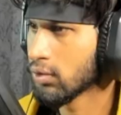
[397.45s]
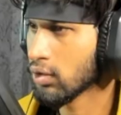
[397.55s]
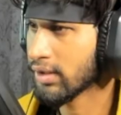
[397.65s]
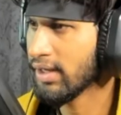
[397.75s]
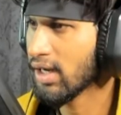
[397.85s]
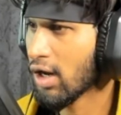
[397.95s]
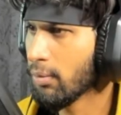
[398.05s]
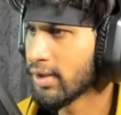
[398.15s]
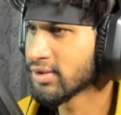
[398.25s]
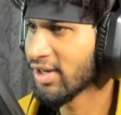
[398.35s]
तो के लव
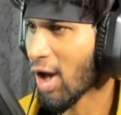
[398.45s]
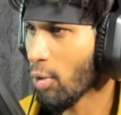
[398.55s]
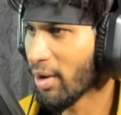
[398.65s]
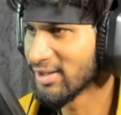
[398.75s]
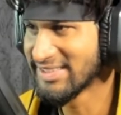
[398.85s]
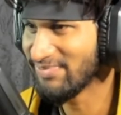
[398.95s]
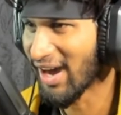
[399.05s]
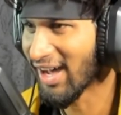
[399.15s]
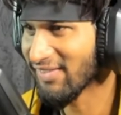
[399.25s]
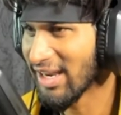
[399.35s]
बर्ड्स लव बर्ड्स
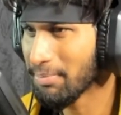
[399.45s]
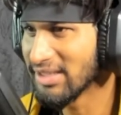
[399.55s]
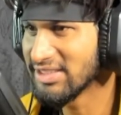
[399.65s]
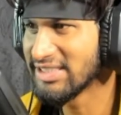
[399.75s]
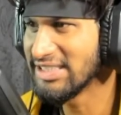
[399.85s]
प्यार वाले पंछी